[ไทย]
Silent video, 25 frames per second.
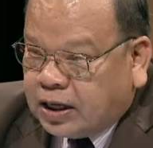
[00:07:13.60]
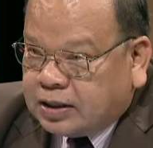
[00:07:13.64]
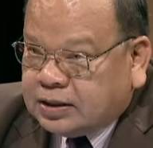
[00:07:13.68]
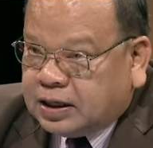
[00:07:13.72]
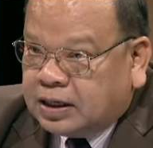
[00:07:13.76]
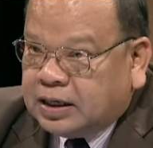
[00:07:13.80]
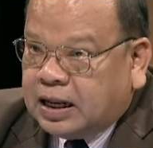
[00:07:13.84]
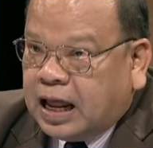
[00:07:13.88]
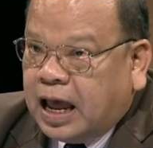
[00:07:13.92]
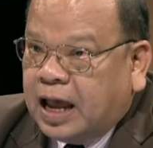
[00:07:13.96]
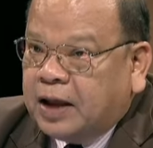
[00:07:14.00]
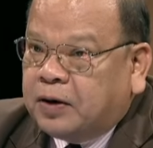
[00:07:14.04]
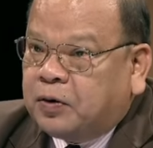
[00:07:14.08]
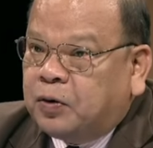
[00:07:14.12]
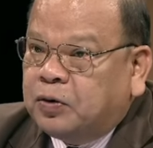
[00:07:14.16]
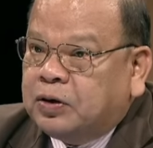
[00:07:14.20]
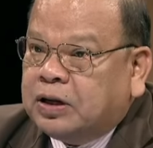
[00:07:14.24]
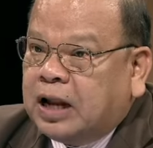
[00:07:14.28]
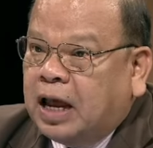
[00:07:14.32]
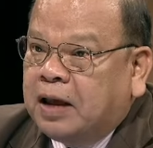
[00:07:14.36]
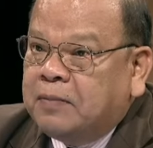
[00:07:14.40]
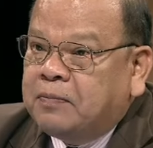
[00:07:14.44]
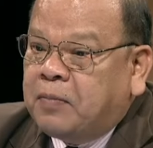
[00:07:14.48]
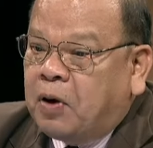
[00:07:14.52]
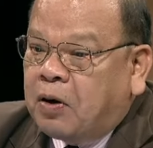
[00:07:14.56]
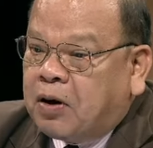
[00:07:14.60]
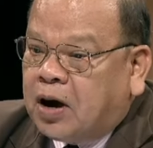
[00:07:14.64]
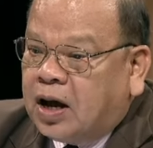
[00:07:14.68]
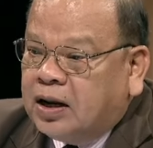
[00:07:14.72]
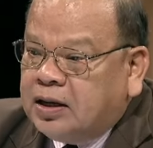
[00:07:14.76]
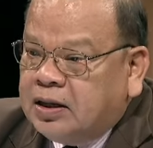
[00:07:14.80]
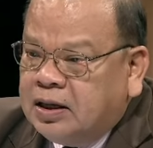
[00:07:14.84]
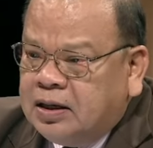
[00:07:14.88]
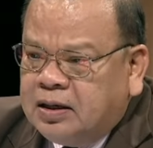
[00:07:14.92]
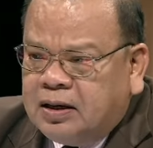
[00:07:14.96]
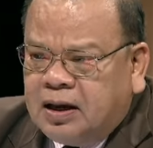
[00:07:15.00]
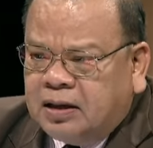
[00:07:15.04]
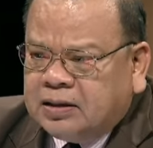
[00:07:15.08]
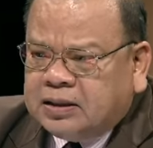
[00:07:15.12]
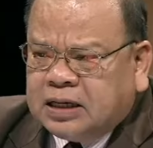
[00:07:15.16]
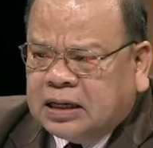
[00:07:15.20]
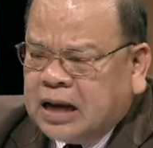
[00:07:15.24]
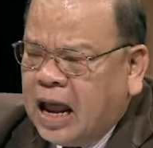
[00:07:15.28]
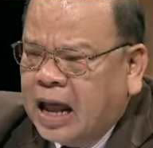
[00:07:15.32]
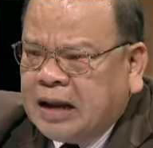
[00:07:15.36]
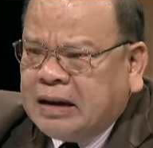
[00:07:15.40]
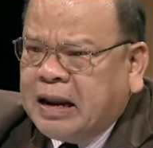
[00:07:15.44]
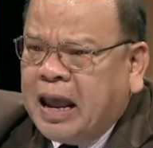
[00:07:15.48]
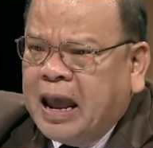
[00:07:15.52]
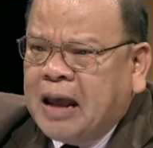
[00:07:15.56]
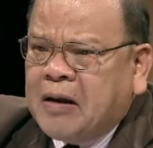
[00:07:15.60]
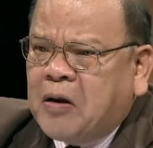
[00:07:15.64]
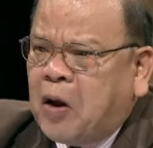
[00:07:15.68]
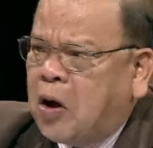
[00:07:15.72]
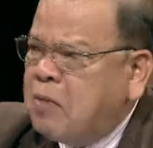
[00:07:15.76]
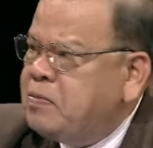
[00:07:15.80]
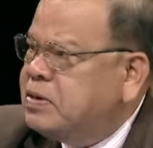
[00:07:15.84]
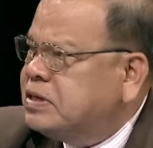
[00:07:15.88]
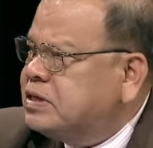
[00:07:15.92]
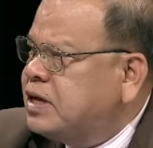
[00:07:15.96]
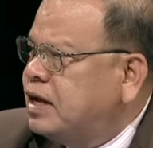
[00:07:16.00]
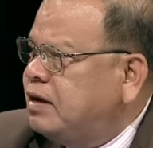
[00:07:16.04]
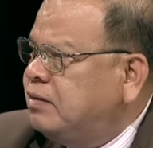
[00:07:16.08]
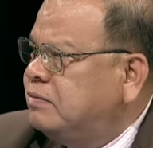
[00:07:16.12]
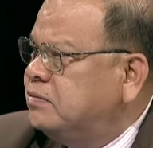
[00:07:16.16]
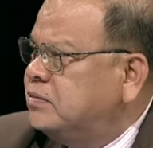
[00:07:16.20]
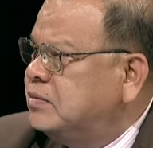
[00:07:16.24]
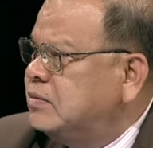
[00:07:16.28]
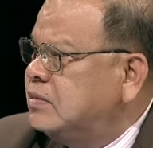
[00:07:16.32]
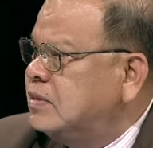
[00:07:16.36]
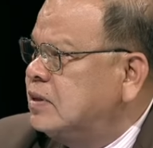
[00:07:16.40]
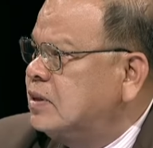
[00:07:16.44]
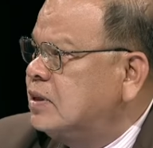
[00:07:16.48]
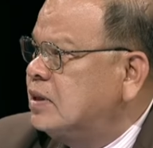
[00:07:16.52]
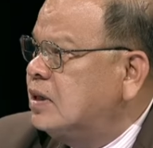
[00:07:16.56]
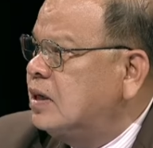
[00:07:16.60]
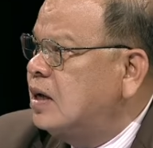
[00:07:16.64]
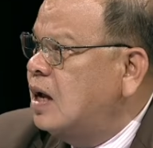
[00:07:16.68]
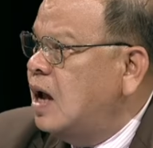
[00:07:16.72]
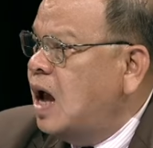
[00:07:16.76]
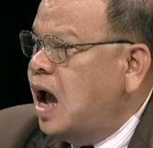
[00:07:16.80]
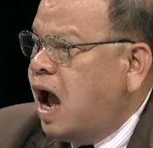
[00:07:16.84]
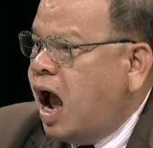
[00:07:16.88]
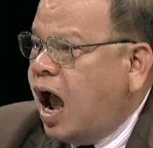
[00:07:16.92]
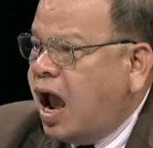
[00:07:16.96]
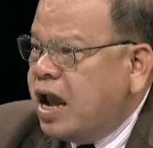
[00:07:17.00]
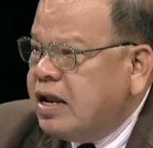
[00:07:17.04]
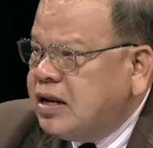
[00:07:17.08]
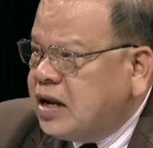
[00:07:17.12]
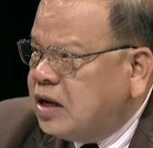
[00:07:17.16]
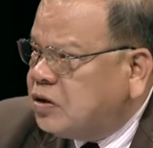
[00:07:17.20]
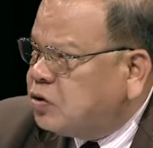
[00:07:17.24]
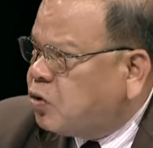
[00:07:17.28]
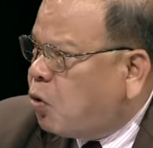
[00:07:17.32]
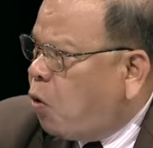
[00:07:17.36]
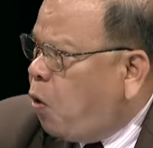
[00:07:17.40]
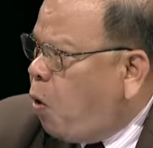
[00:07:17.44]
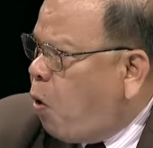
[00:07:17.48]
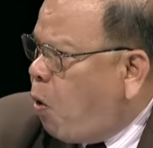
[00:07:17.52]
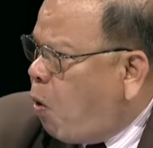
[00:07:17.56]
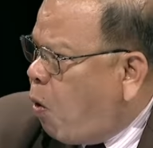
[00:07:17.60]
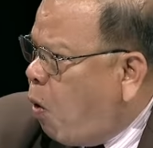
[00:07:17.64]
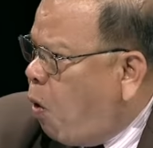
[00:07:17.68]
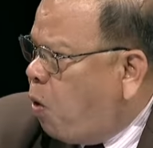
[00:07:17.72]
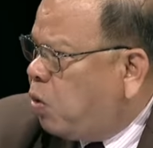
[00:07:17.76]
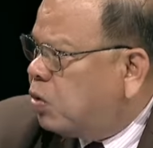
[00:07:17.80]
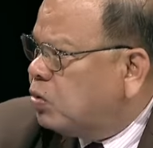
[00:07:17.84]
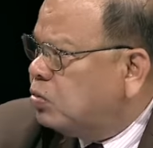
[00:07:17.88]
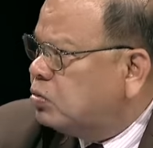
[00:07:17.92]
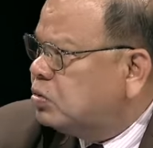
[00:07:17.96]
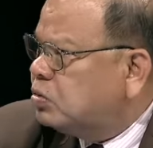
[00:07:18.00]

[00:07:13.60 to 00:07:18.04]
ถ้าทนายคนไหนบอกคดีเนี้ย ชนะแน่ร้อยเปอร์เซ็นต์ไอ้ท่านโกหก